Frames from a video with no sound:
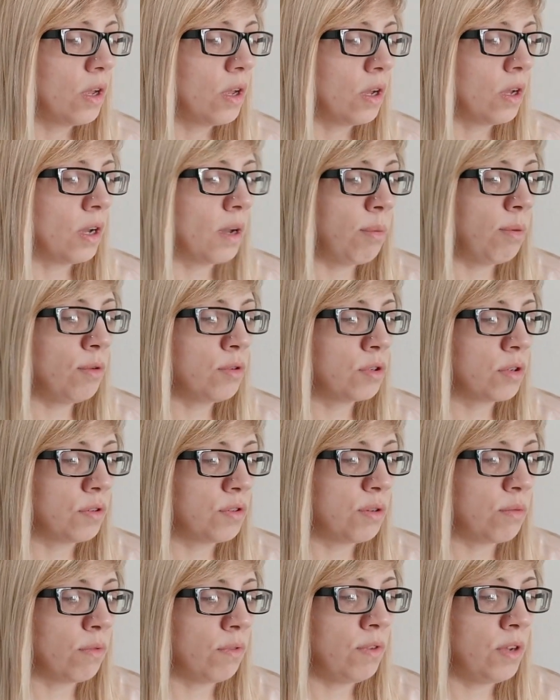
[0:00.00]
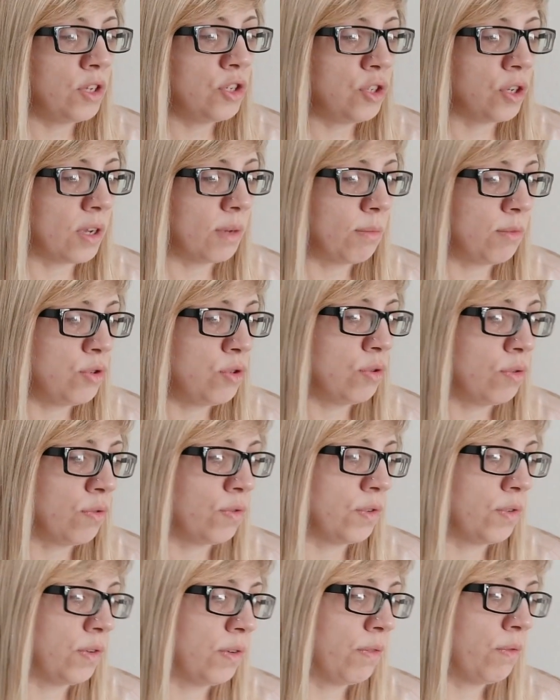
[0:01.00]
а плюс ко всему вечером еще
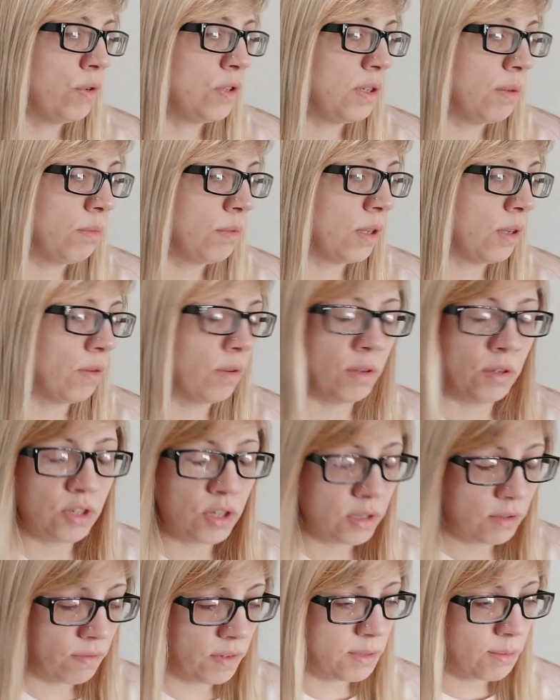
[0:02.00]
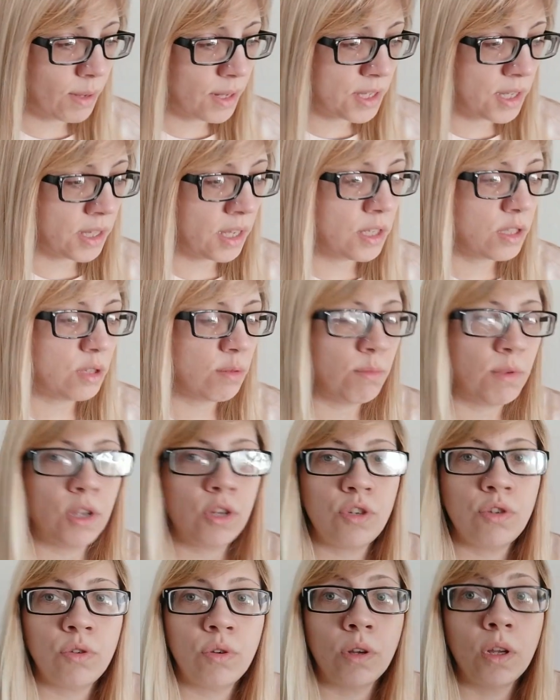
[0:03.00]
в 18.30 э, у меня
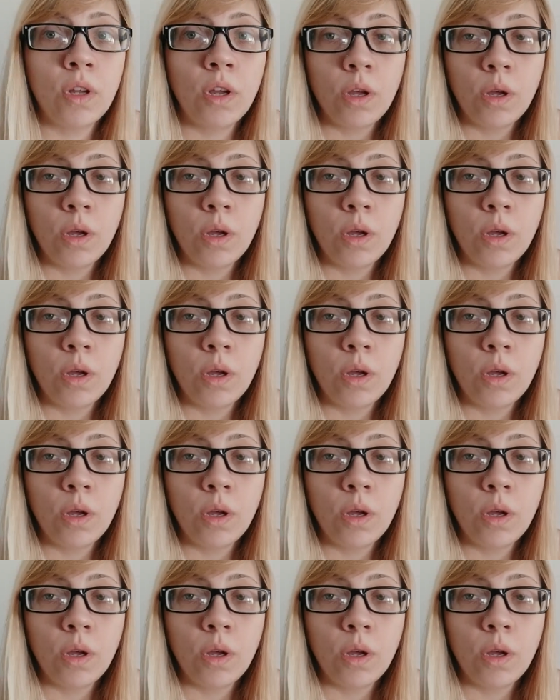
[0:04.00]
еще